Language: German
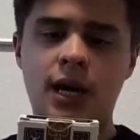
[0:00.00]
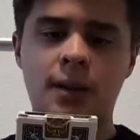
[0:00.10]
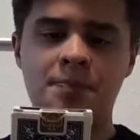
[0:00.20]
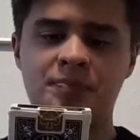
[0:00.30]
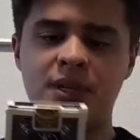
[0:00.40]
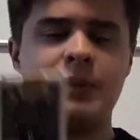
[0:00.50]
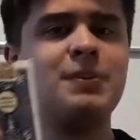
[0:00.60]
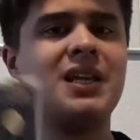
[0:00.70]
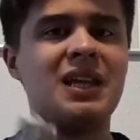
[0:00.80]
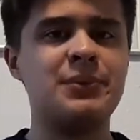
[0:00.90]
Ähm,
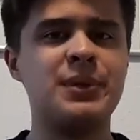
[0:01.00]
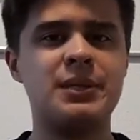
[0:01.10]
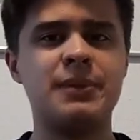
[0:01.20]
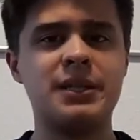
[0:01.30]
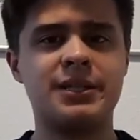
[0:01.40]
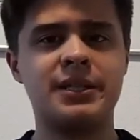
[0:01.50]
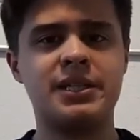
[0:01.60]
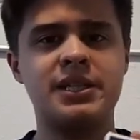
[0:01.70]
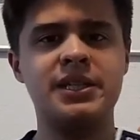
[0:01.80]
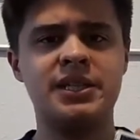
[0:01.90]
mich hat nämlich immer
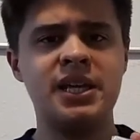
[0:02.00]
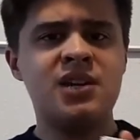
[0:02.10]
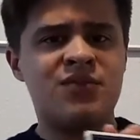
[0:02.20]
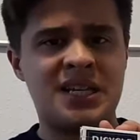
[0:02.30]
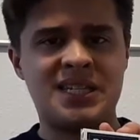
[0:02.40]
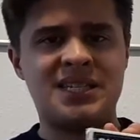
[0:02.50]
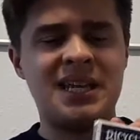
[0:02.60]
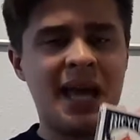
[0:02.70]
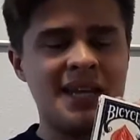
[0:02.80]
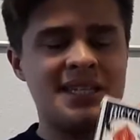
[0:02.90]
interessiert, was ist
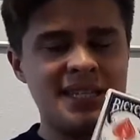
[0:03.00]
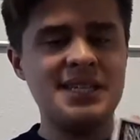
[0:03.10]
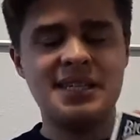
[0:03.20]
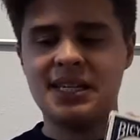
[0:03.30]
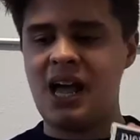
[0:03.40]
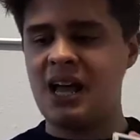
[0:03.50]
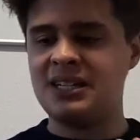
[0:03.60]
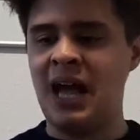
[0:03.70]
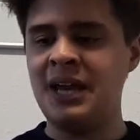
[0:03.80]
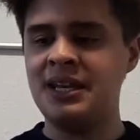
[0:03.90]
denn an diesen
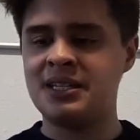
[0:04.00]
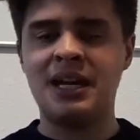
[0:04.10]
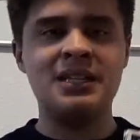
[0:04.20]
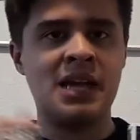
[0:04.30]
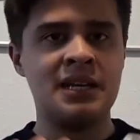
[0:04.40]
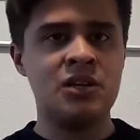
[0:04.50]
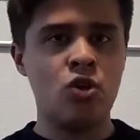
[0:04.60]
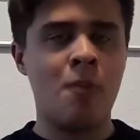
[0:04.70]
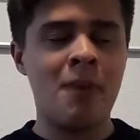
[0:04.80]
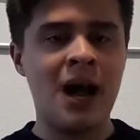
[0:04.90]
Karten anders als an den
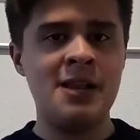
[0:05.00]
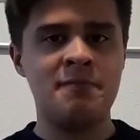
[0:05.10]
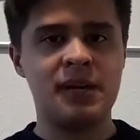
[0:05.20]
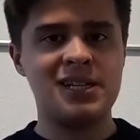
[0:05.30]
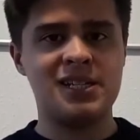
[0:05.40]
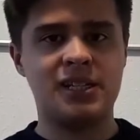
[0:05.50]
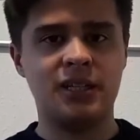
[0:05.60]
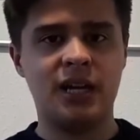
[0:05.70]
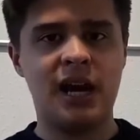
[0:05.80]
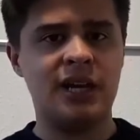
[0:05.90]
normalen
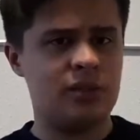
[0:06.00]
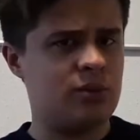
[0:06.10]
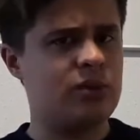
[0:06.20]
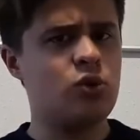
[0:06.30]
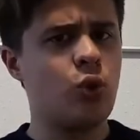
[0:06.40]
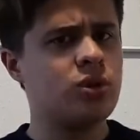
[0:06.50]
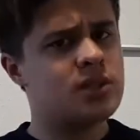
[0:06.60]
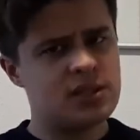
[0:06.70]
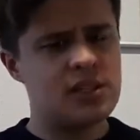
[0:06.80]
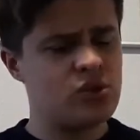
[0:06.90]
Bicycle Karten und
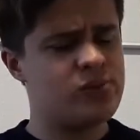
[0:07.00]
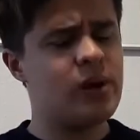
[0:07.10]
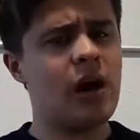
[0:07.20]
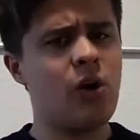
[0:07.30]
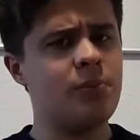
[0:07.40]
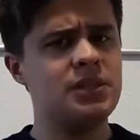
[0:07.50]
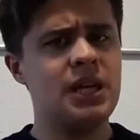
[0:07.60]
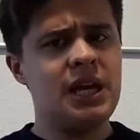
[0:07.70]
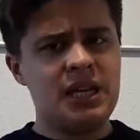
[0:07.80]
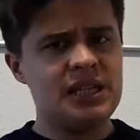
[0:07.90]
lohnt es sich überhaupt,
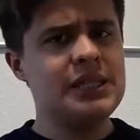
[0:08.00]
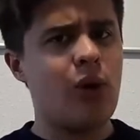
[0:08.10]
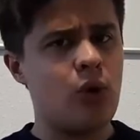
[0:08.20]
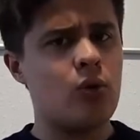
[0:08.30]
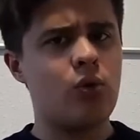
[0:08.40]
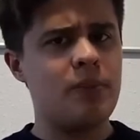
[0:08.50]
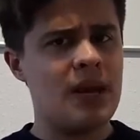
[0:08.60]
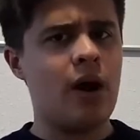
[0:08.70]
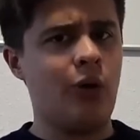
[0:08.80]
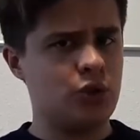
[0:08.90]
die Euro
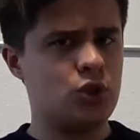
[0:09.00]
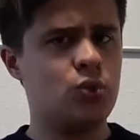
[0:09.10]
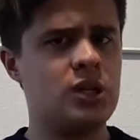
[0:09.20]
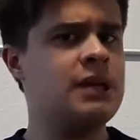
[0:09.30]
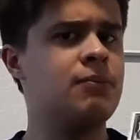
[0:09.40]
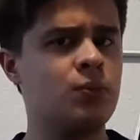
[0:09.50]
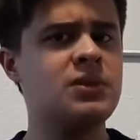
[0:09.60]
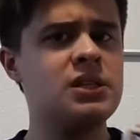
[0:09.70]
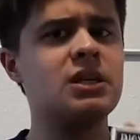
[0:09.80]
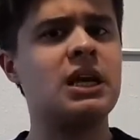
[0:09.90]
mehr auszugeben, um
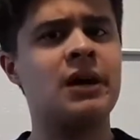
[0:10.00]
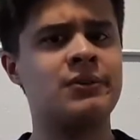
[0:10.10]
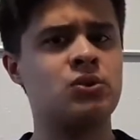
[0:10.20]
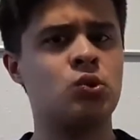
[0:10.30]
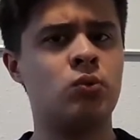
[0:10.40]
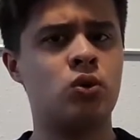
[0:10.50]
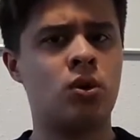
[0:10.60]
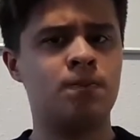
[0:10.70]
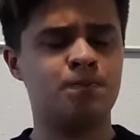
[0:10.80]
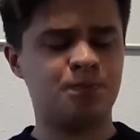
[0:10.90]
diese Karten zu
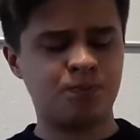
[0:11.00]
bekommen?